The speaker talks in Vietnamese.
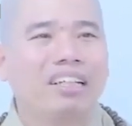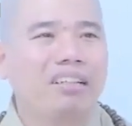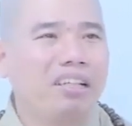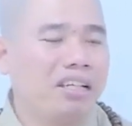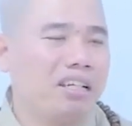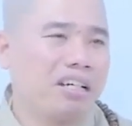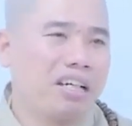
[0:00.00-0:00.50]
cái
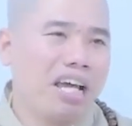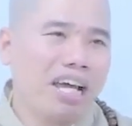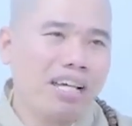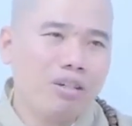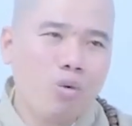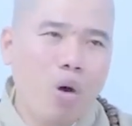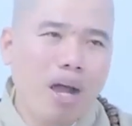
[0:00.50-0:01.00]
này là
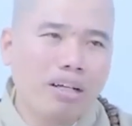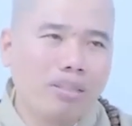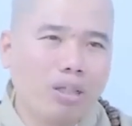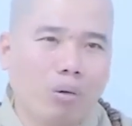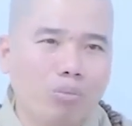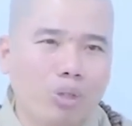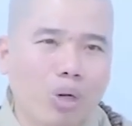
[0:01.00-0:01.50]
cái quan
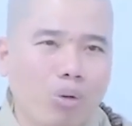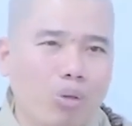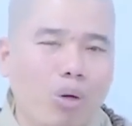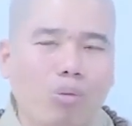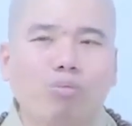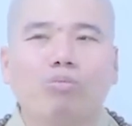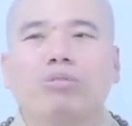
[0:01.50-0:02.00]
trọng vô
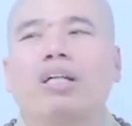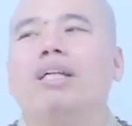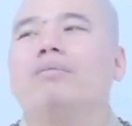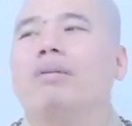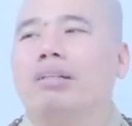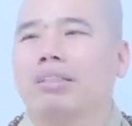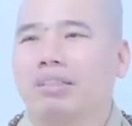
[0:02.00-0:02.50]
cùng
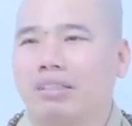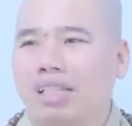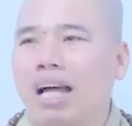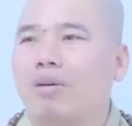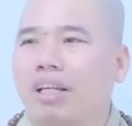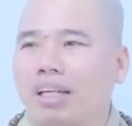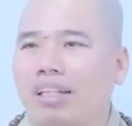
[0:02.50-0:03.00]
khi mà
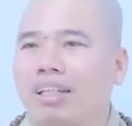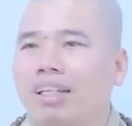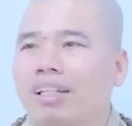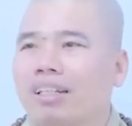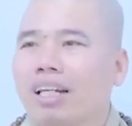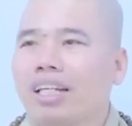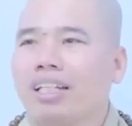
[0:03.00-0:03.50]
sau này
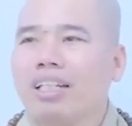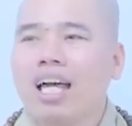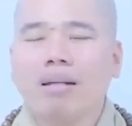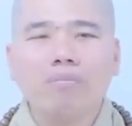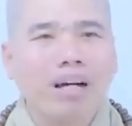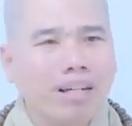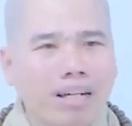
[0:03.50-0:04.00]
đi
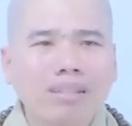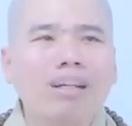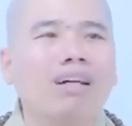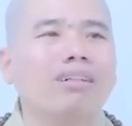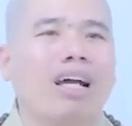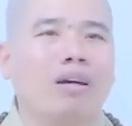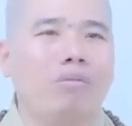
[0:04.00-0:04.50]
đến bất cứ
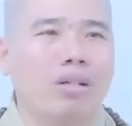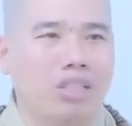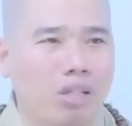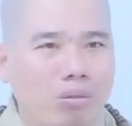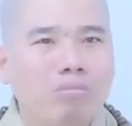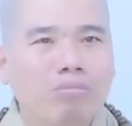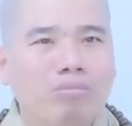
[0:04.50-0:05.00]
nơi nào mà
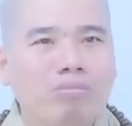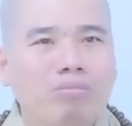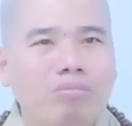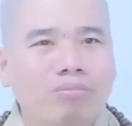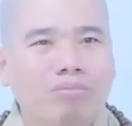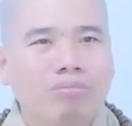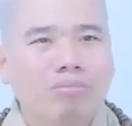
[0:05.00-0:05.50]
xong
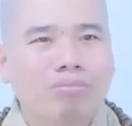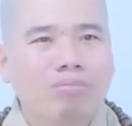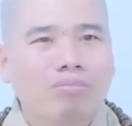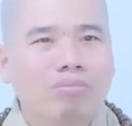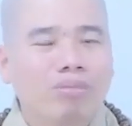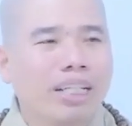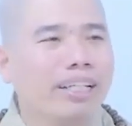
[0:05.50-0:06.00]

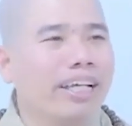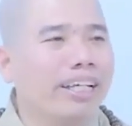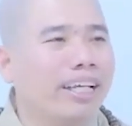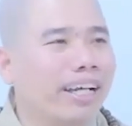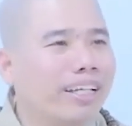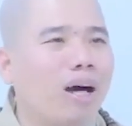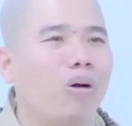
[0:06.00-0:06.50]
khi
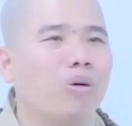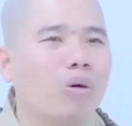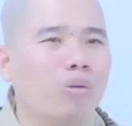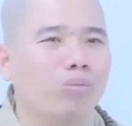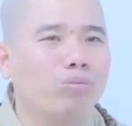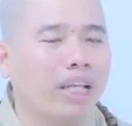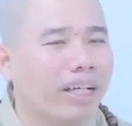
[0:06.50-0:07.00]
đi đến đâu
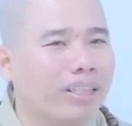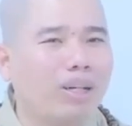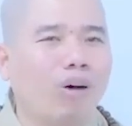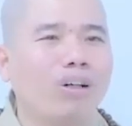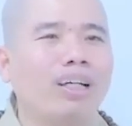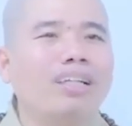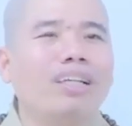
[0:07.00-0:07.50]
cũng tuyệt
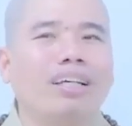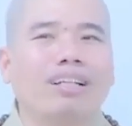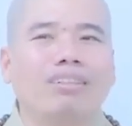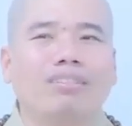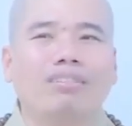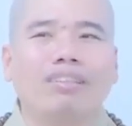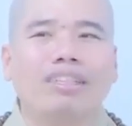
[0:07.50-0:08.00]
đối cái
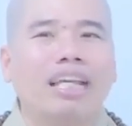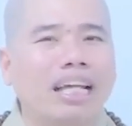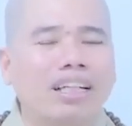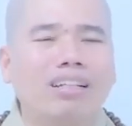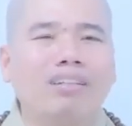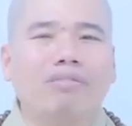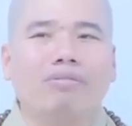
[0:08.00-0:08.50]
việc
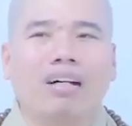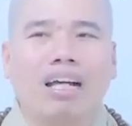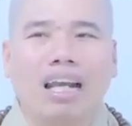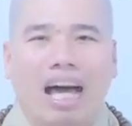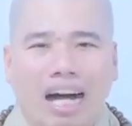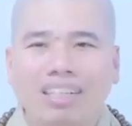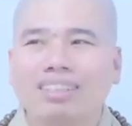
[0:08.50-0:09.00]
danh và
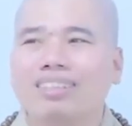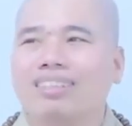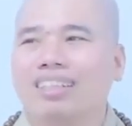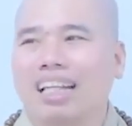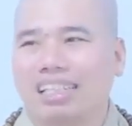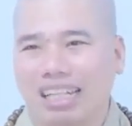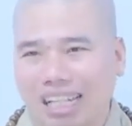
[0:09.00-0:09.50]
lợi
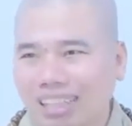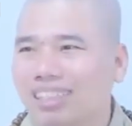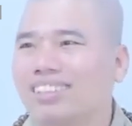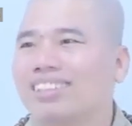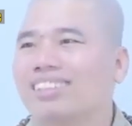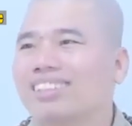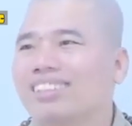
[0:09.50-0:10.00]
là
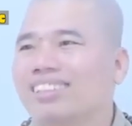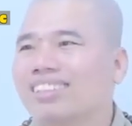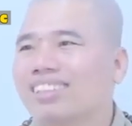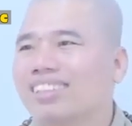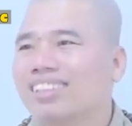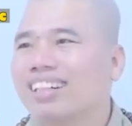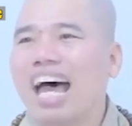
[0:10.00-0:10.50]
tránh
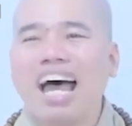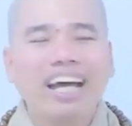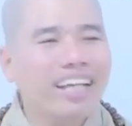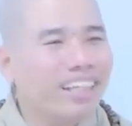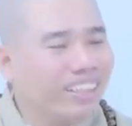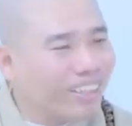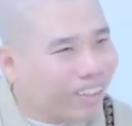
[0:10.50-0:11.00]

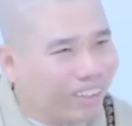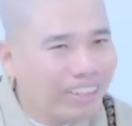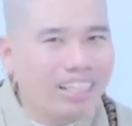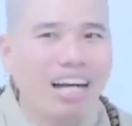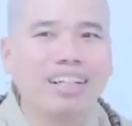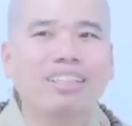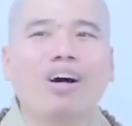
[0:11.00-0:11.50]
để cho
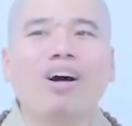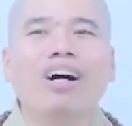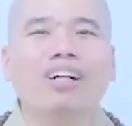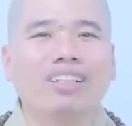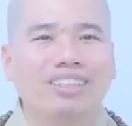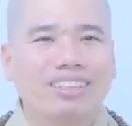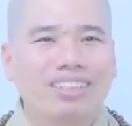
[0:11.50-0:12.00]
người ở đó
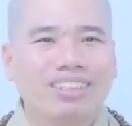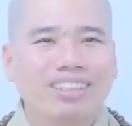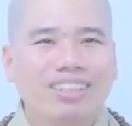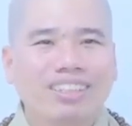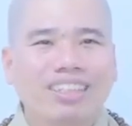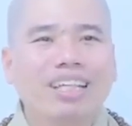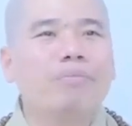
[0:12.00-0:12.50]
hưởng
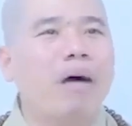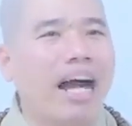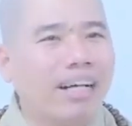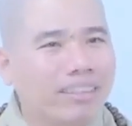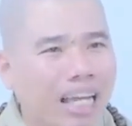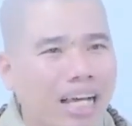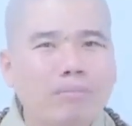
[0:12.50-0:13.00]
thì
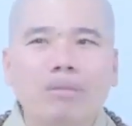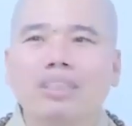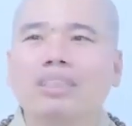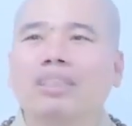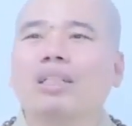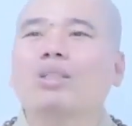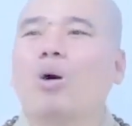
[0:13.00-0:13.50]
bản thân
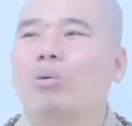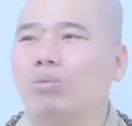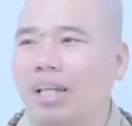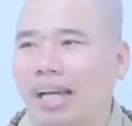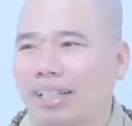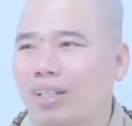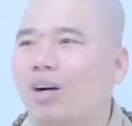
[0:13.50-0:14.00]
mình sẽ tồn
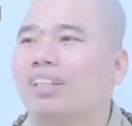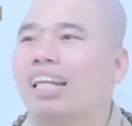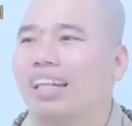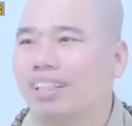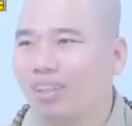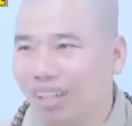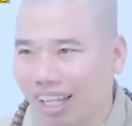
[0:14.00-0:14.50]
tại có
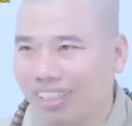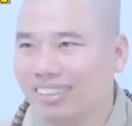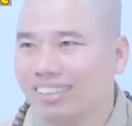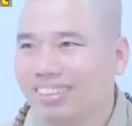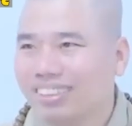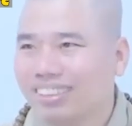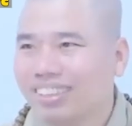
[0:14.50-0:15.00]
danh có lợi